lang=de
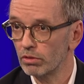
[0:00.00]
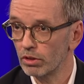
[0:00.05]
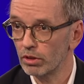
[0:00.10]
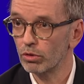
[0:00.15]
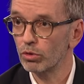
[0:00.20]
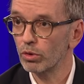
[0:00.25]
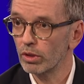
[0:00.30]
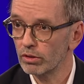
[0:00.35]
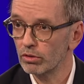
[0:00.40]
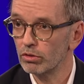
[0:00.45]

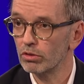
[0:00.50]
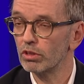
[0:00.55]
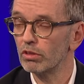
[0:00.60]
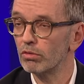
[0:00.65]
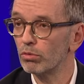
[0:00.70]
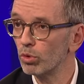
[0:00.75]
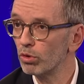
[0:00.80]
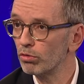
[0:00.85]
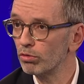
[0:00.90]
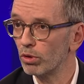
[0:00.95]
Denn dort ist
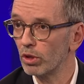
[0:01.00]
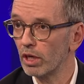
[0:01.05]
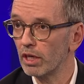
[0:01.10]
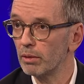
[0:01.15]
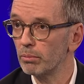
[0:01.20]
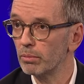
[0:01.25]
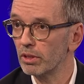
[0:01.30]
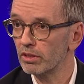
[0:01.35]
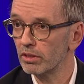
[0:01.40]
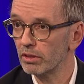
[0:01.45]
ja wohl von
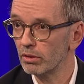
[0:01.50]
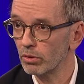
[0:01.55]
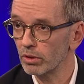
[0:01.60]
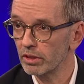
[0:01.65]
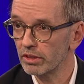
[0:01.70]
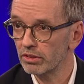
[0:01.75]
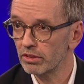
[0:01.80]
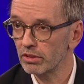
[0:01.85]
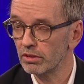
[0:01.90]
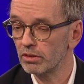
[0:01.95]

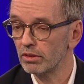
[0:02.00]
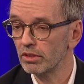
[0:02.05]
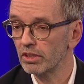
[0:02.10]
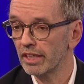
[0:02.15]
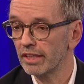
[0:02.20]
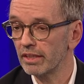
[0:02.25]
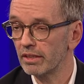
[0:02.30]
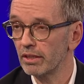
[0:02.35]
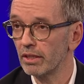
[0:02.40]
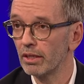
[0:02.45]
Klimaterroristen die
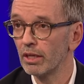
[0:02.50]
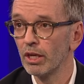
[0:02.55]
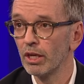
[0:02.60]
Rede.